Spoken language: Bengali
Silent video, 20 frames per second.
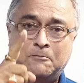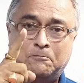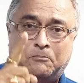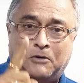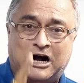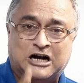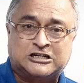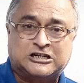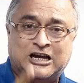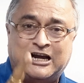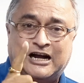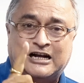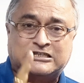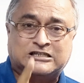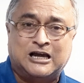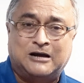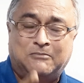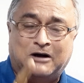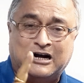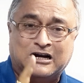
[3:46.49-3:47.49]
পাশে
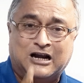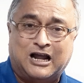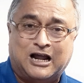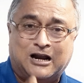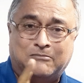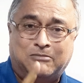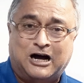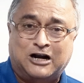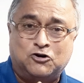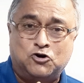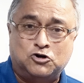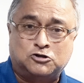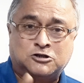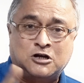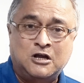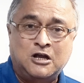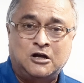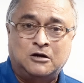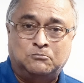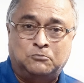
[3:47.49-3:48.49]
আছে বাংলার মানুষ
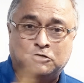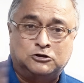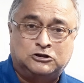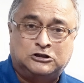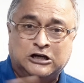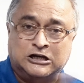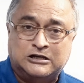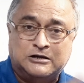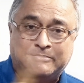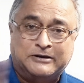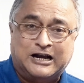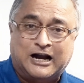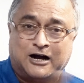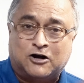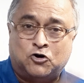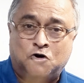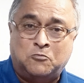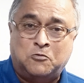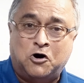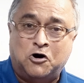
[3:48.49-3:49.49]
বুদ্ধিজীবীরা
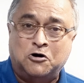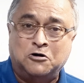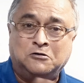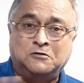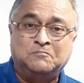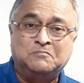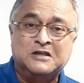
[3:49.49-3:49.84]
ঘুমুন